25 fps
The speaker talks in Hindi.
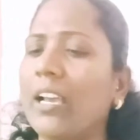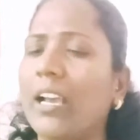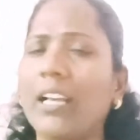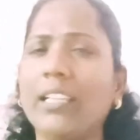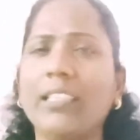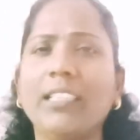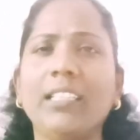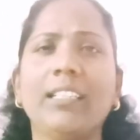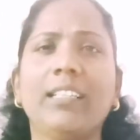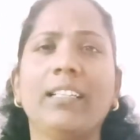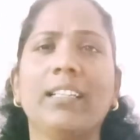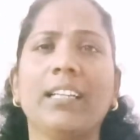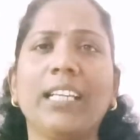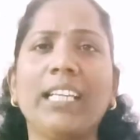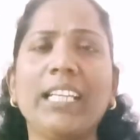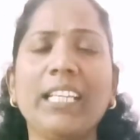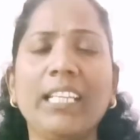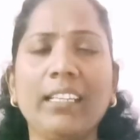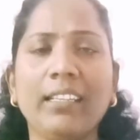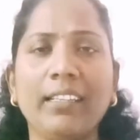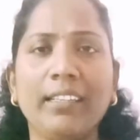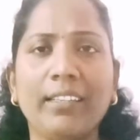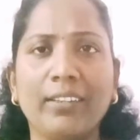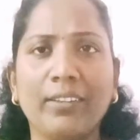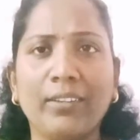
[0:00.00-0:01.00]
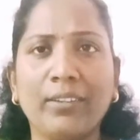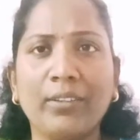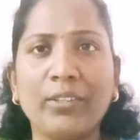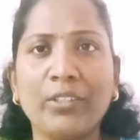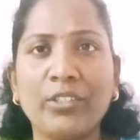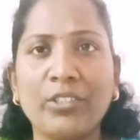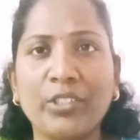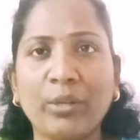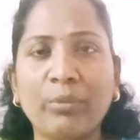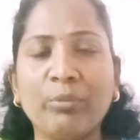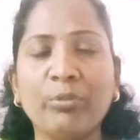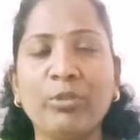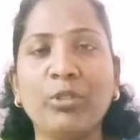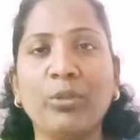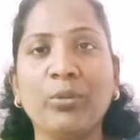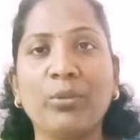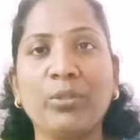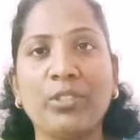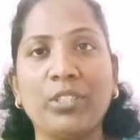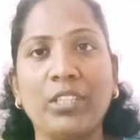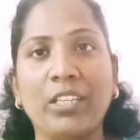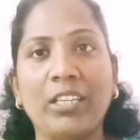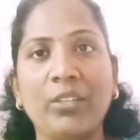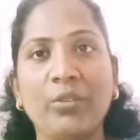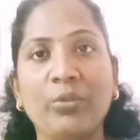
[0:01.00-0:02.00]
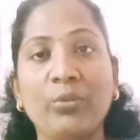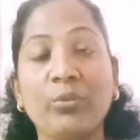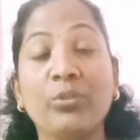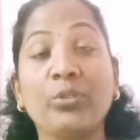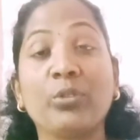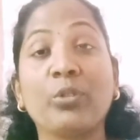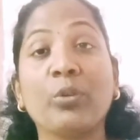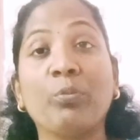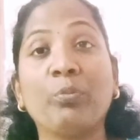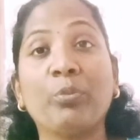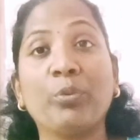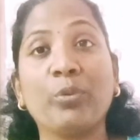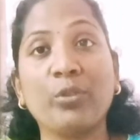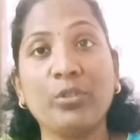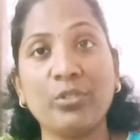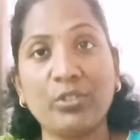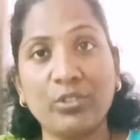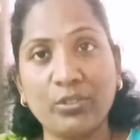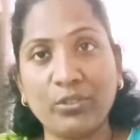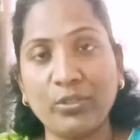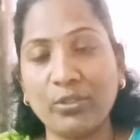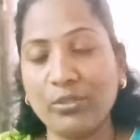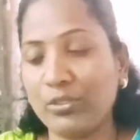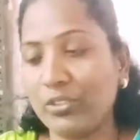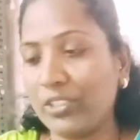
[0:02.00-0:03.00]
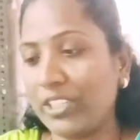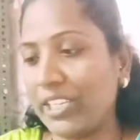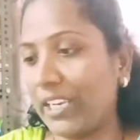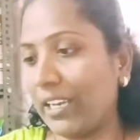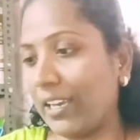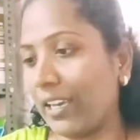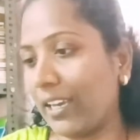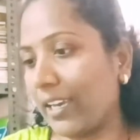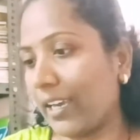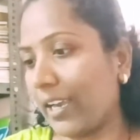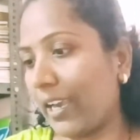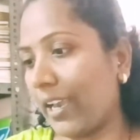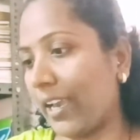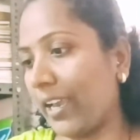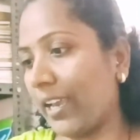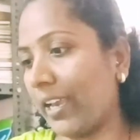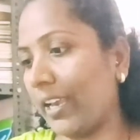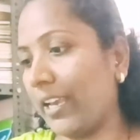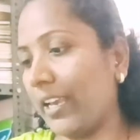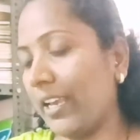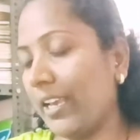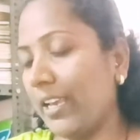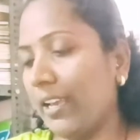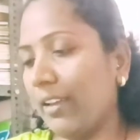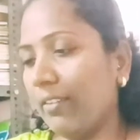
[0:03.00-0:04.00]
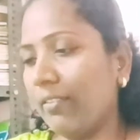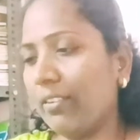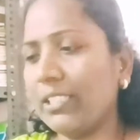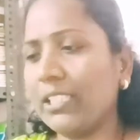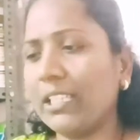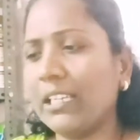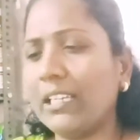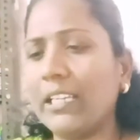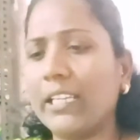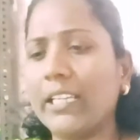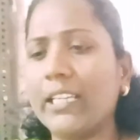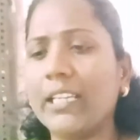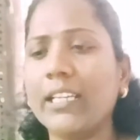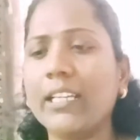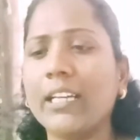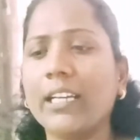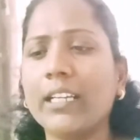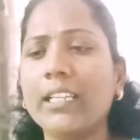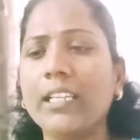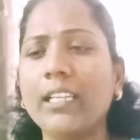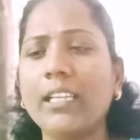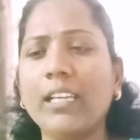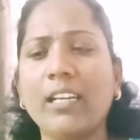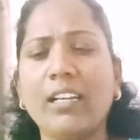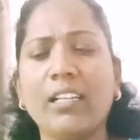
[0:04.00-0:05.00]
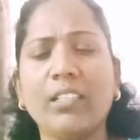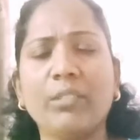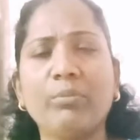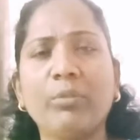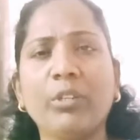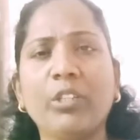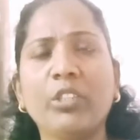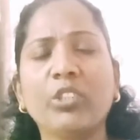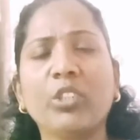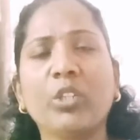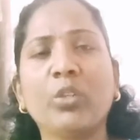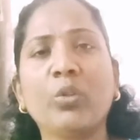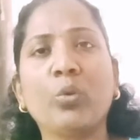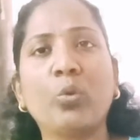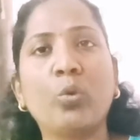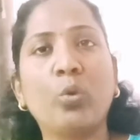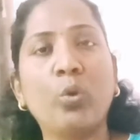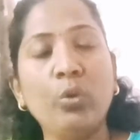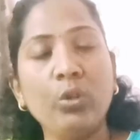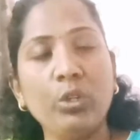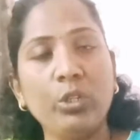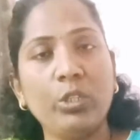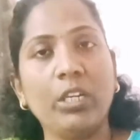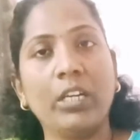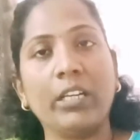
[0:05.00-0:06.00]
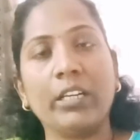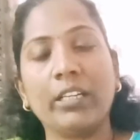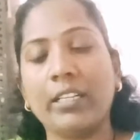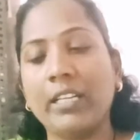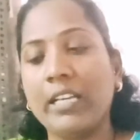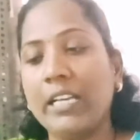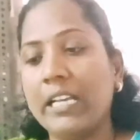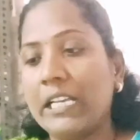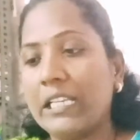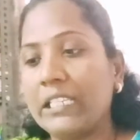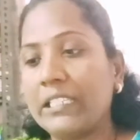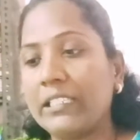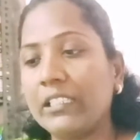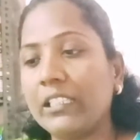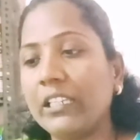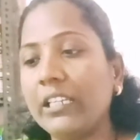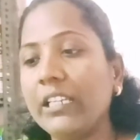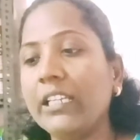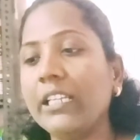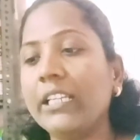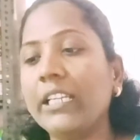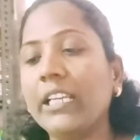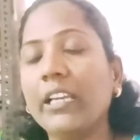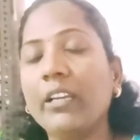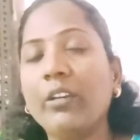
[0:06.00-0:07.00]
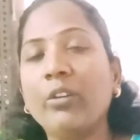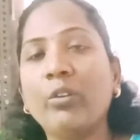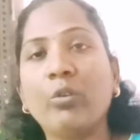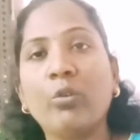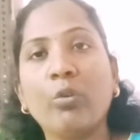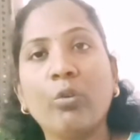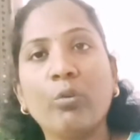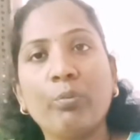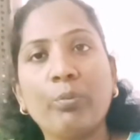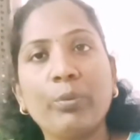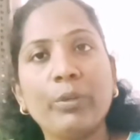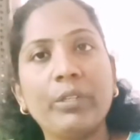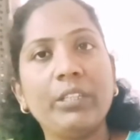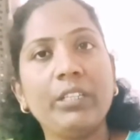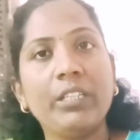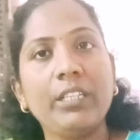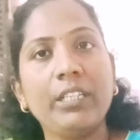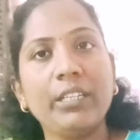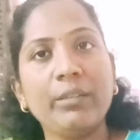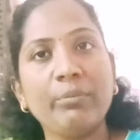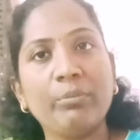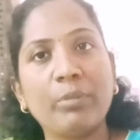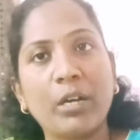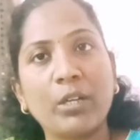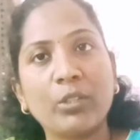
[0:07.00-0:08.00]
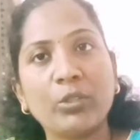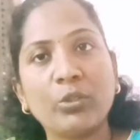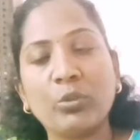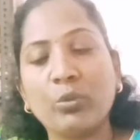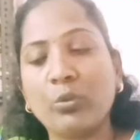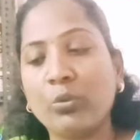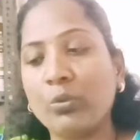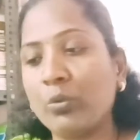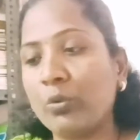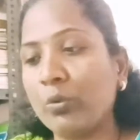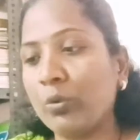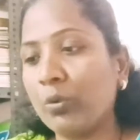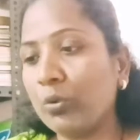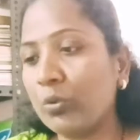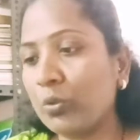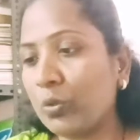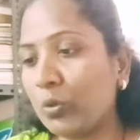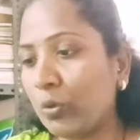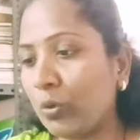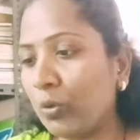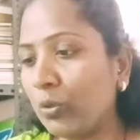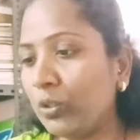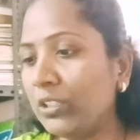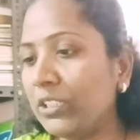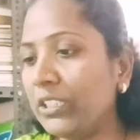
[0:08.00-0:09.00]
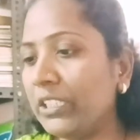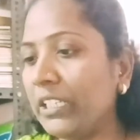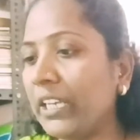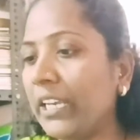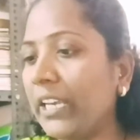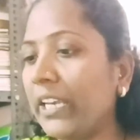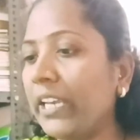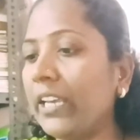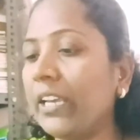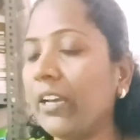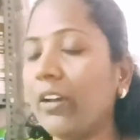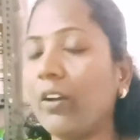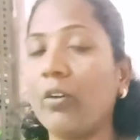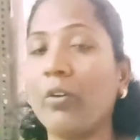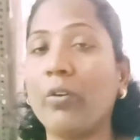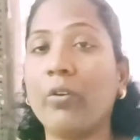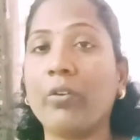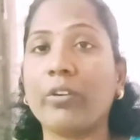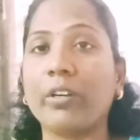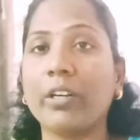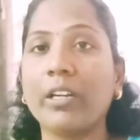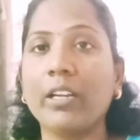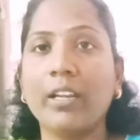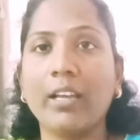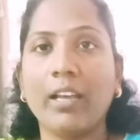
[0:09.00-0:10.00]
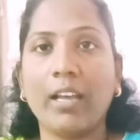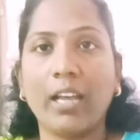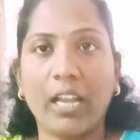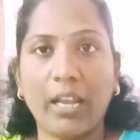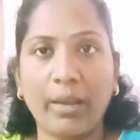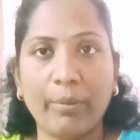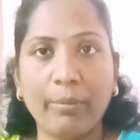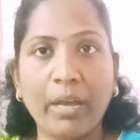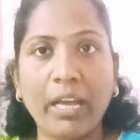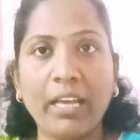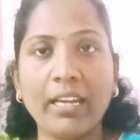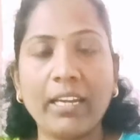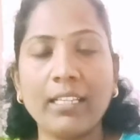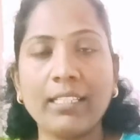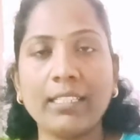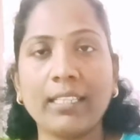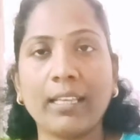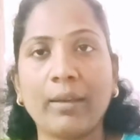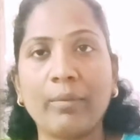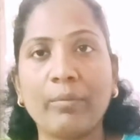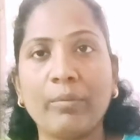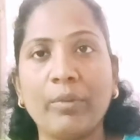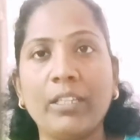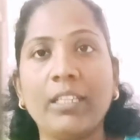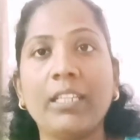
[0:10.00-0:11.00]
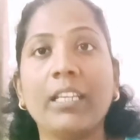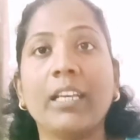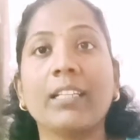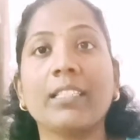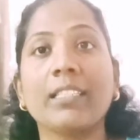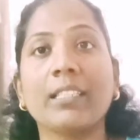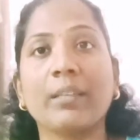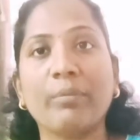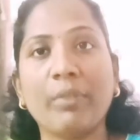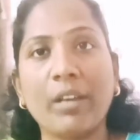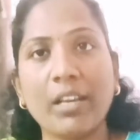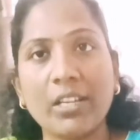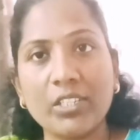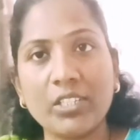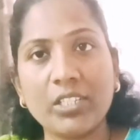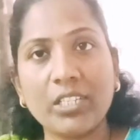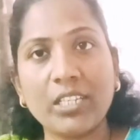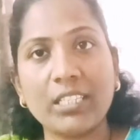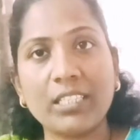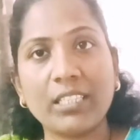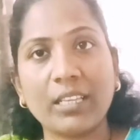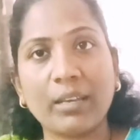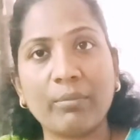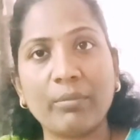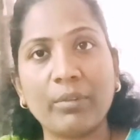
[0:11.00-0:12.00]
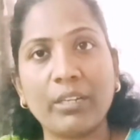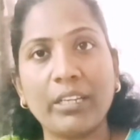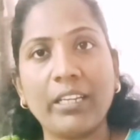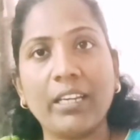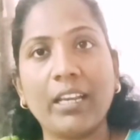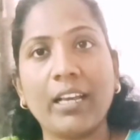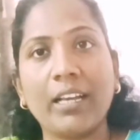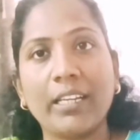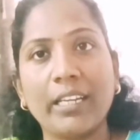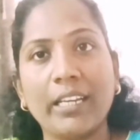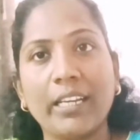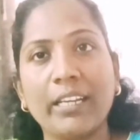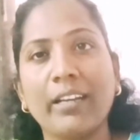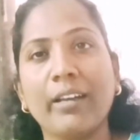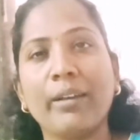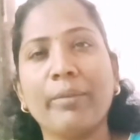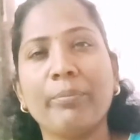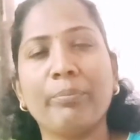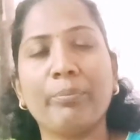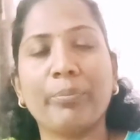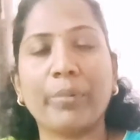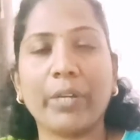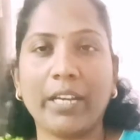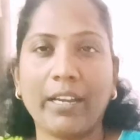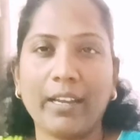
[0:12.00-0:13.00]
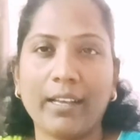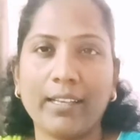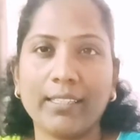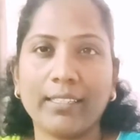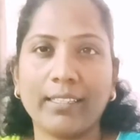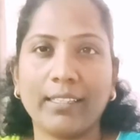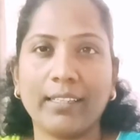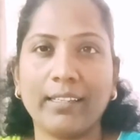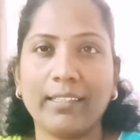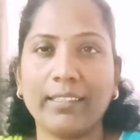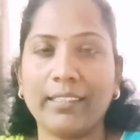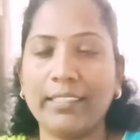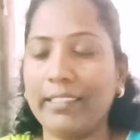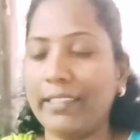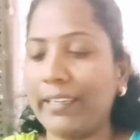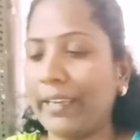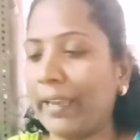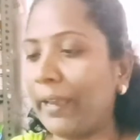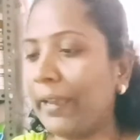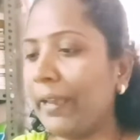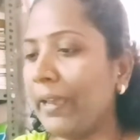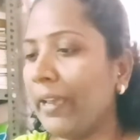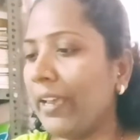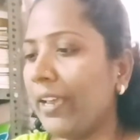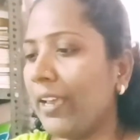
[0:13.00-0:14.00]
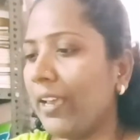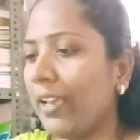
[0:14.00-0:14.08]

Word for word: आदि कई शब्दों से उसको पुरस्कृत किया गया है वैसे लेखिका की यह आत्मकथा खुलकर स्त्री के गोपनीय बातों को खोलती है और हमारे सामने या समाज के सामने लाने का प्रयास करती है